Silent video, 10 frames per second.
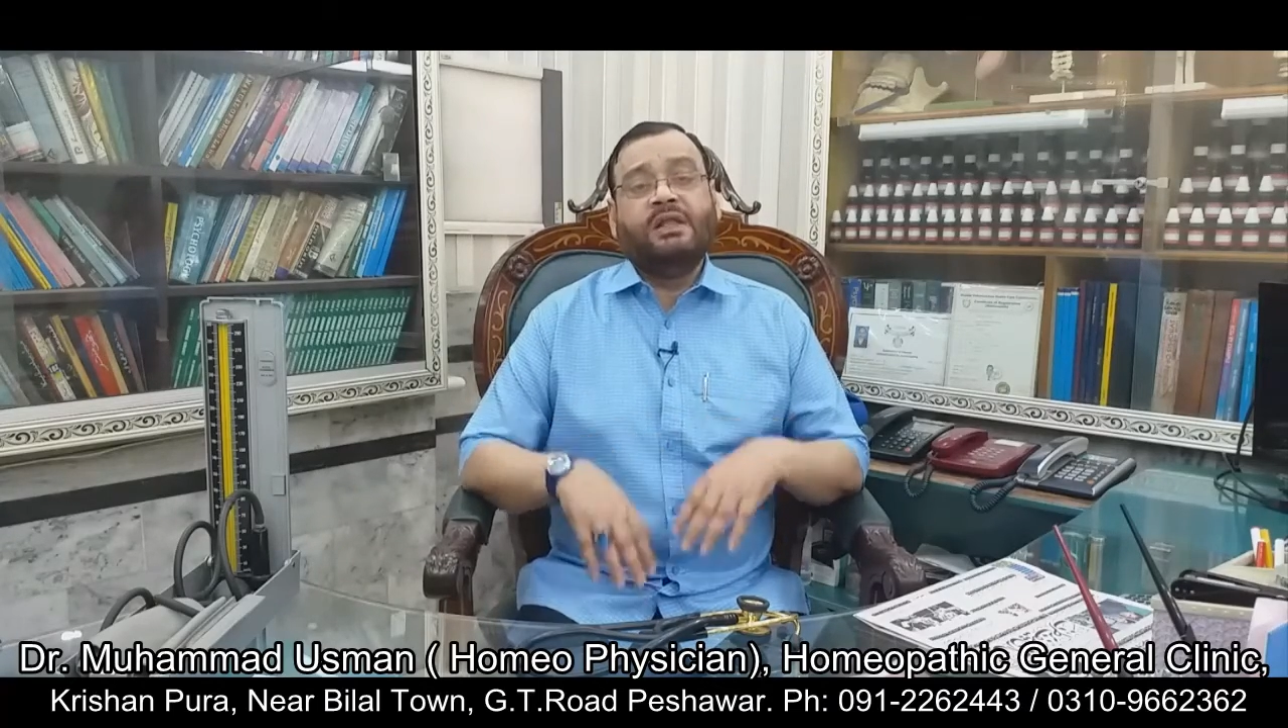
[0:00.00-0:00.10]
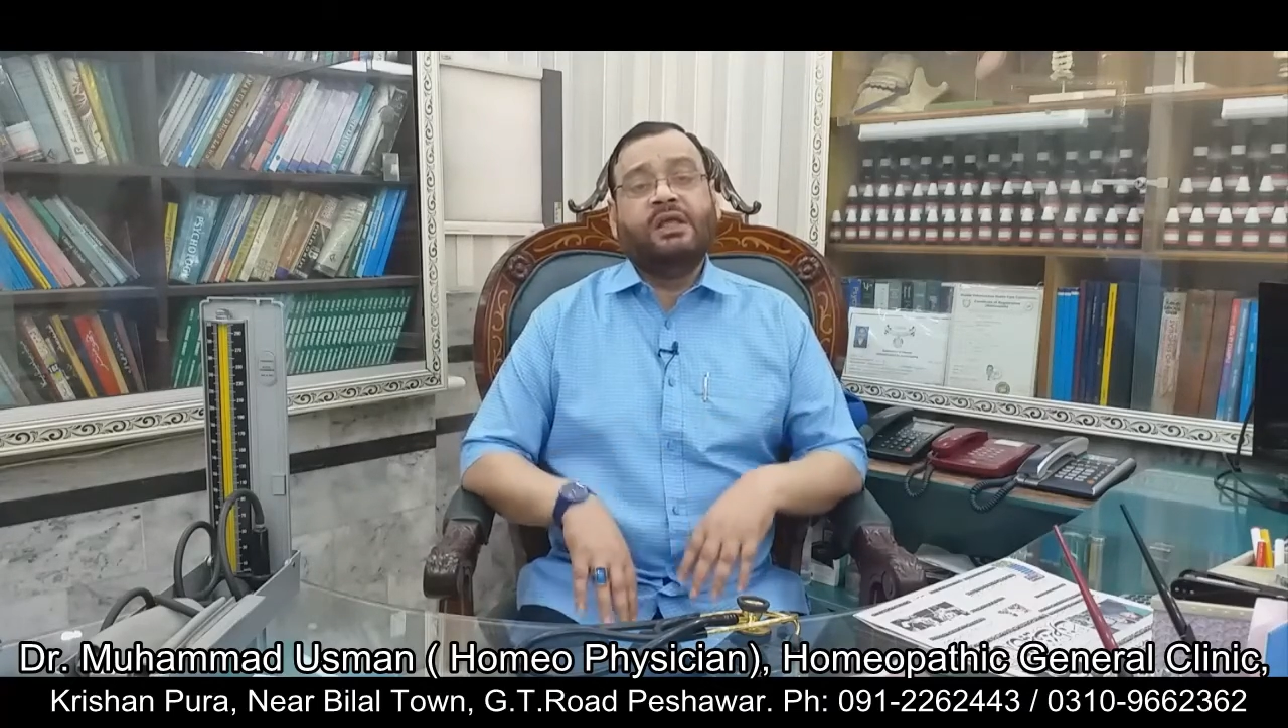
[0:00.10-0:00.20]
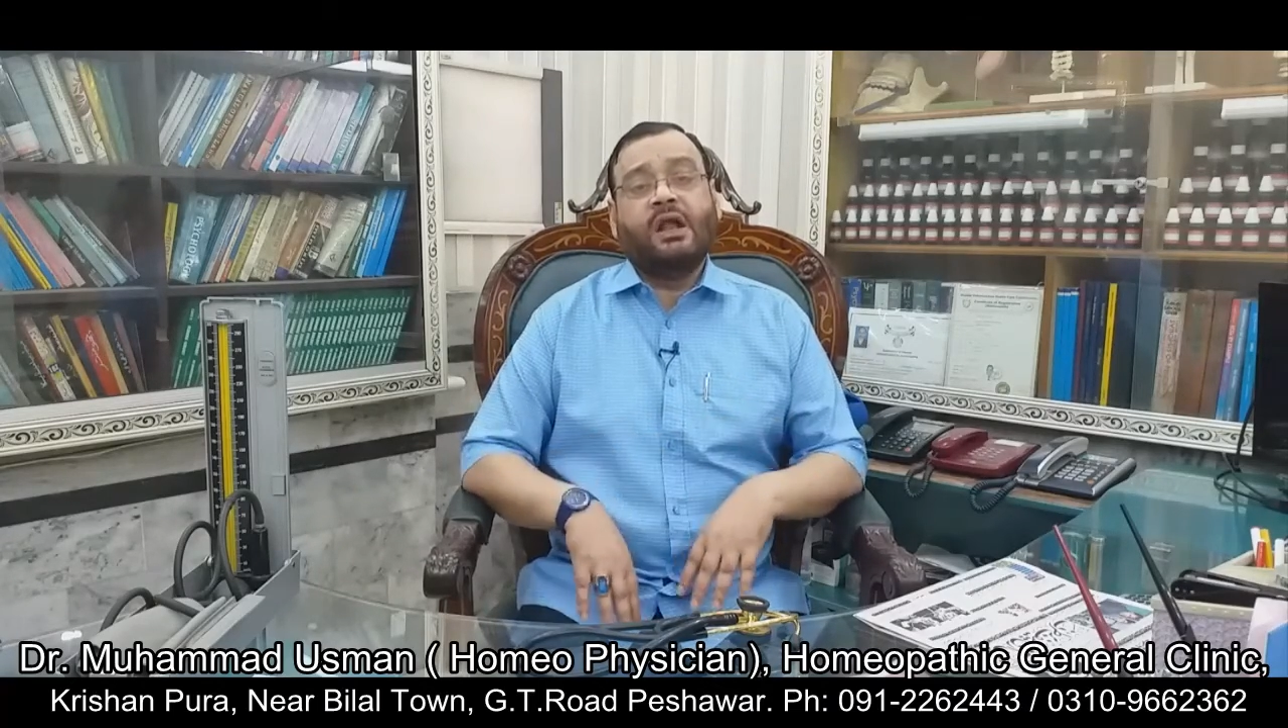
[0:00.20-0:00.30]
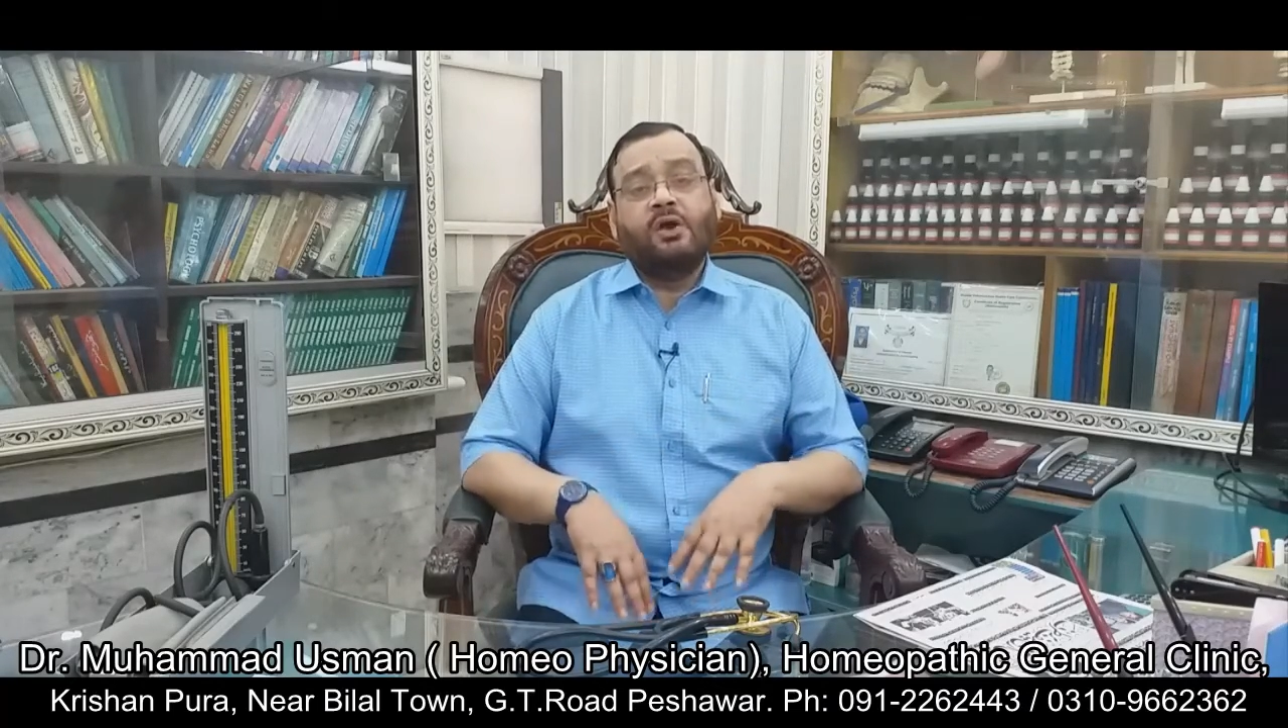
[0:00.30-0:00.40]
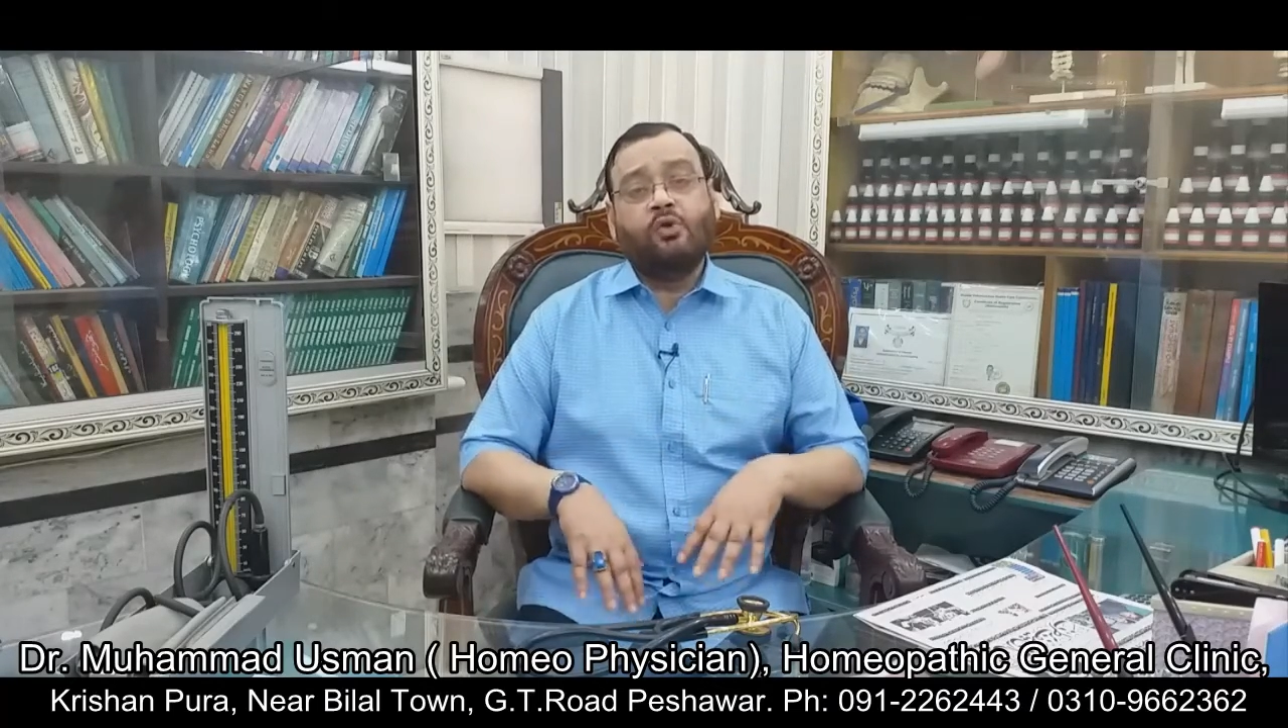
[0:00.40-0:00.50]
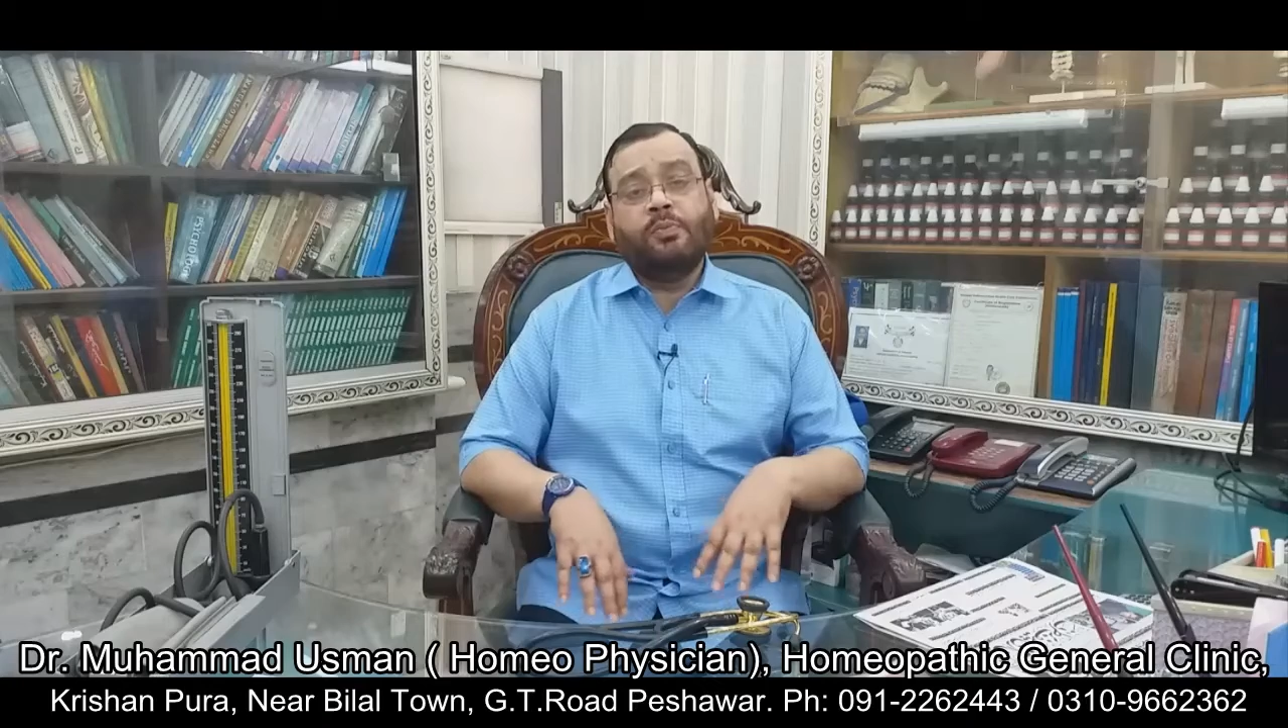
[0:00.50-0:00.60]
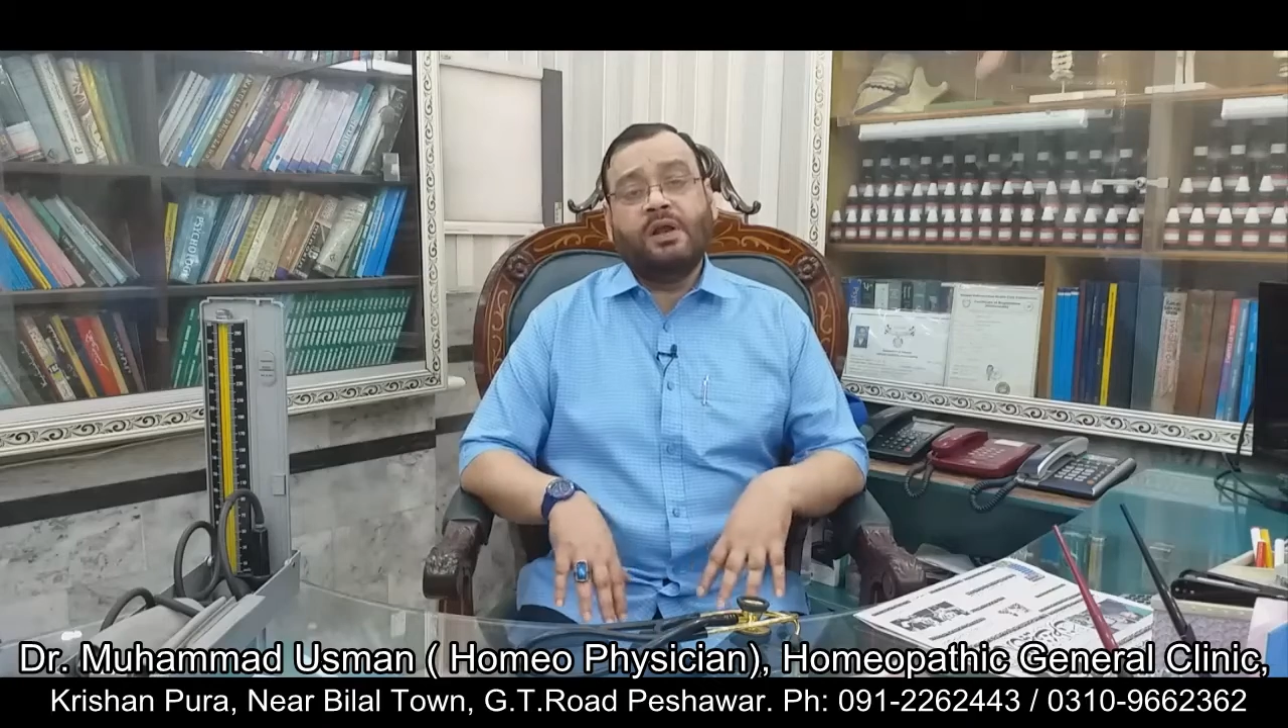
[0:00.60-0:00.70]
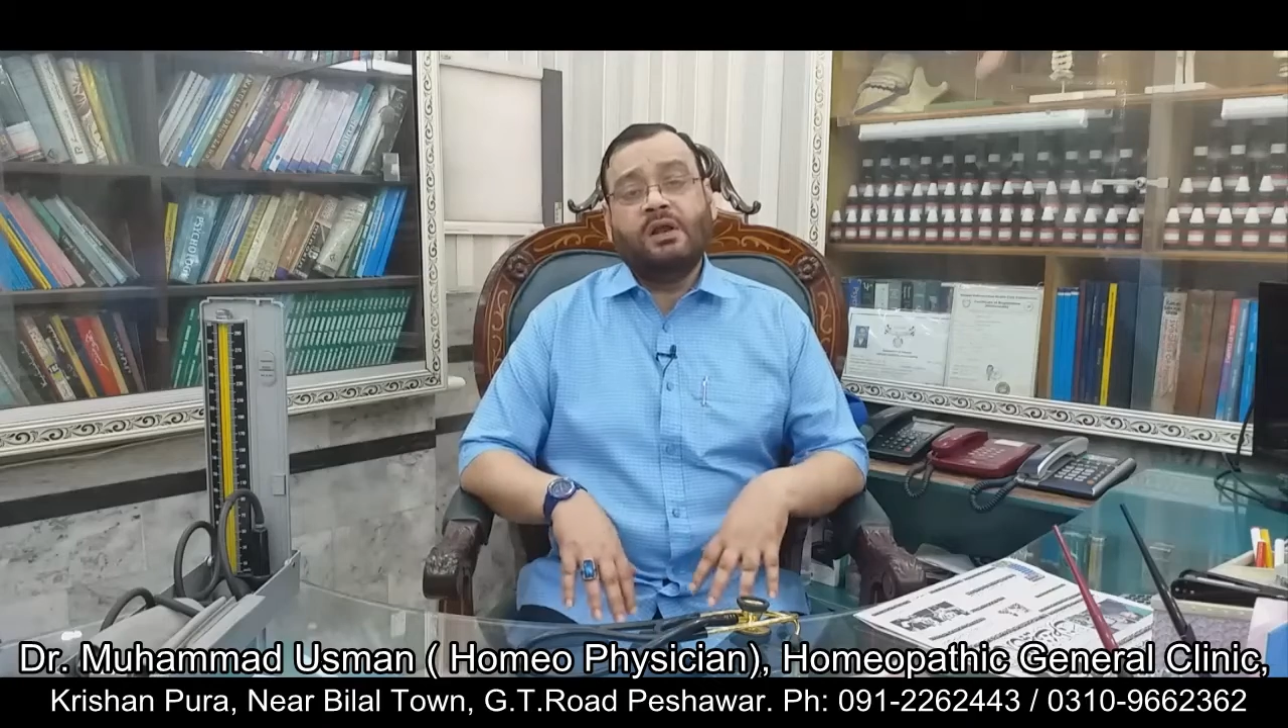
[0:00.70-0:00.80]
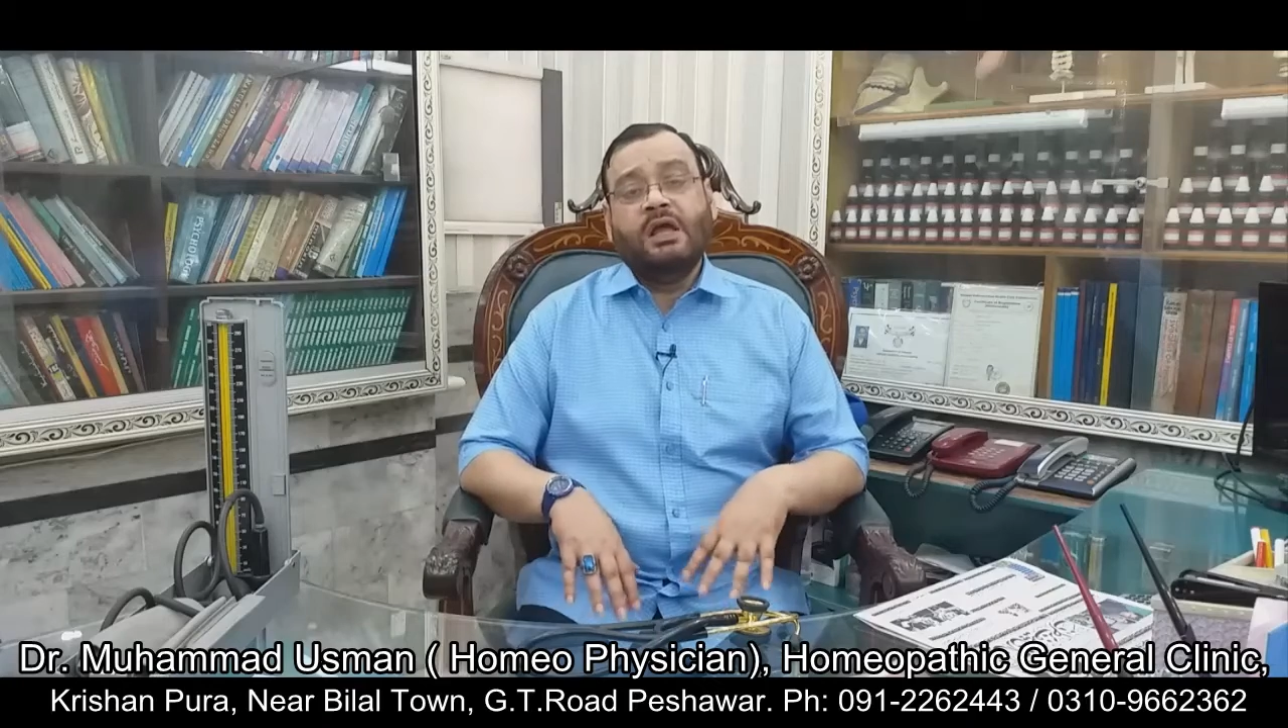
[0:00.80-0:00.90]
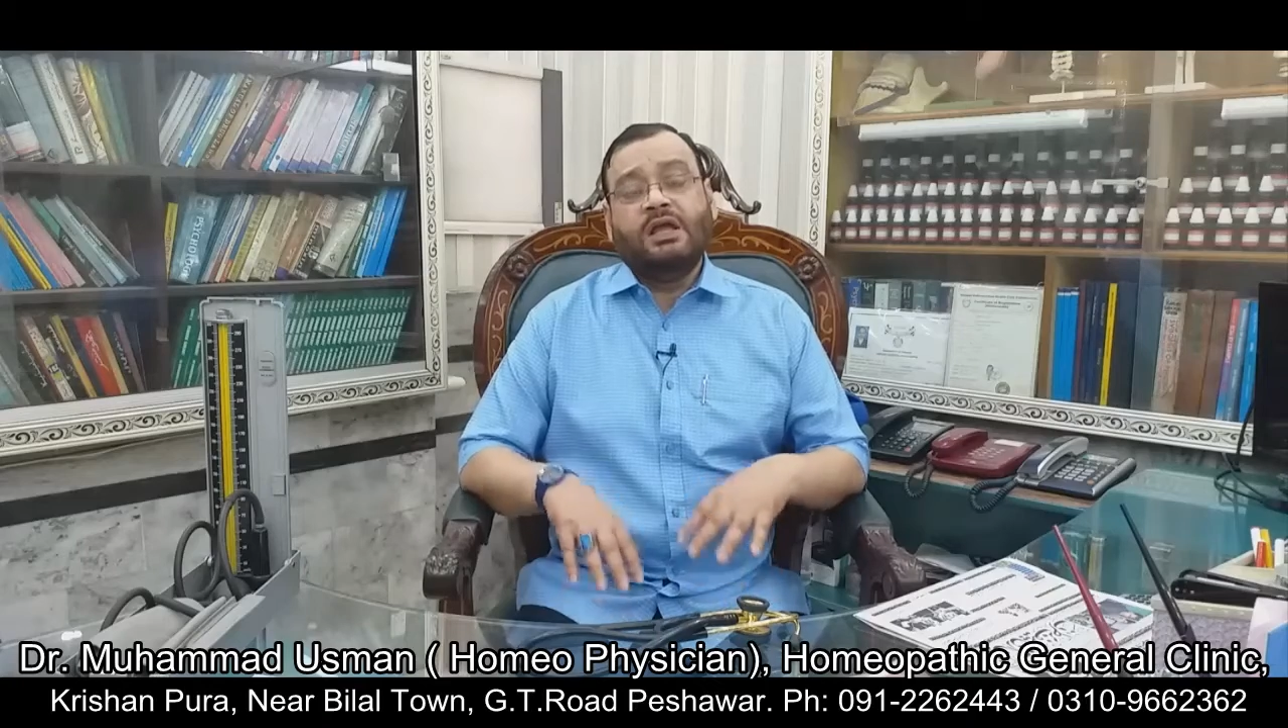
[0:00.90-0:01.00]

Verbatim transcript: की रानों पर